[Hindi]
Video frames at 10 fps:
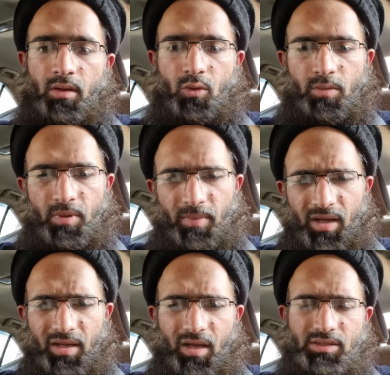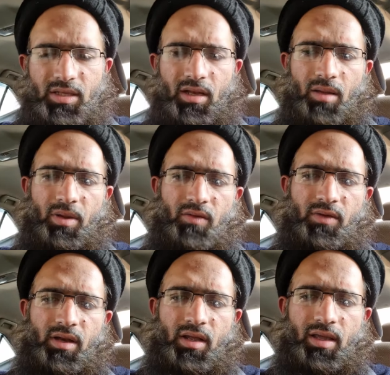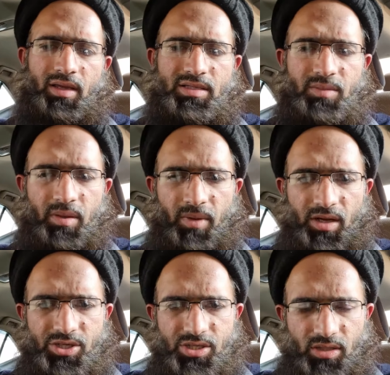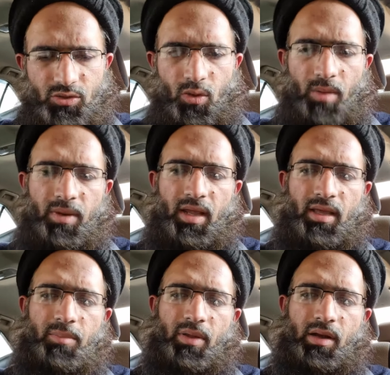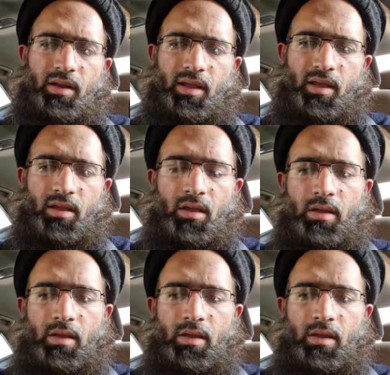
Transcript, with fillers: कोई बीमारी आ जाए अल्लाह माफ़ करे या किसी बीमार शख्स को आप ले कर फिर रहे हैं